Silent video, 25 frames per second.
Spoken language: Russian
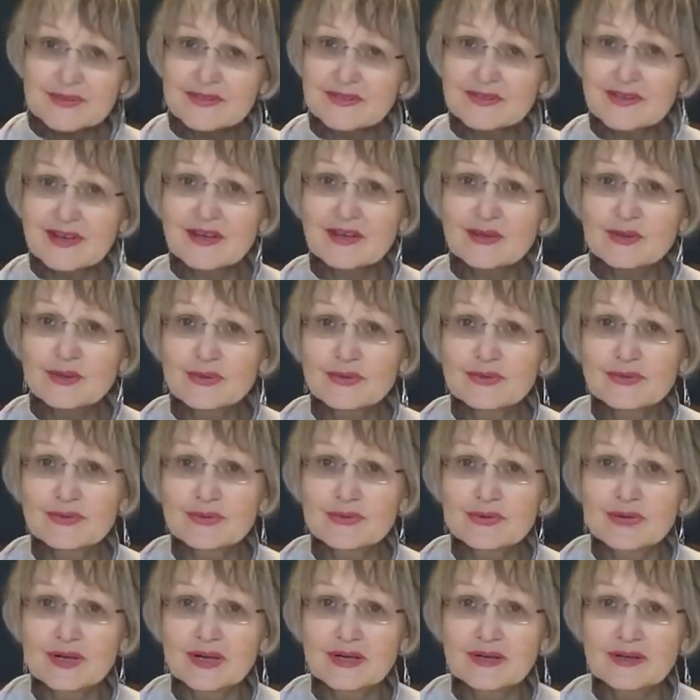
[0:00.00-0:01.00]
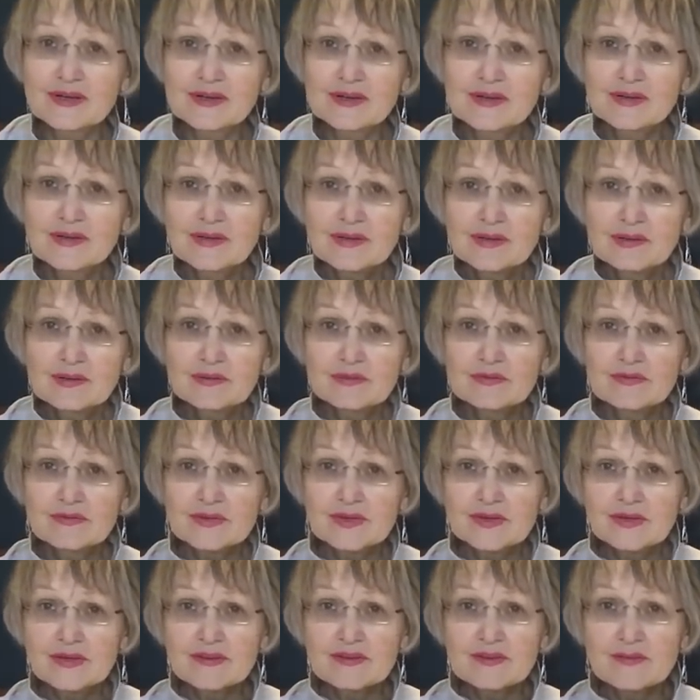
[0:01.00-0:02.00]
потеряли друг друга.
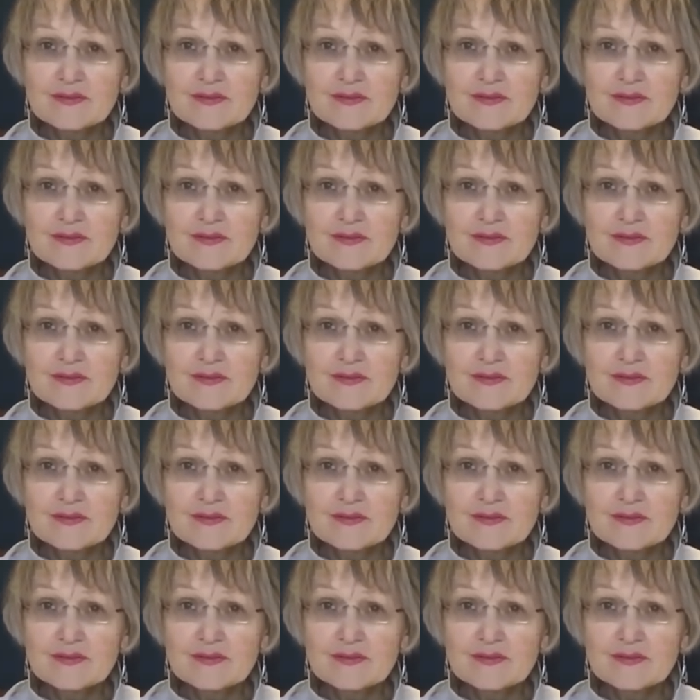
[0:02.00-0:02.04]
Вы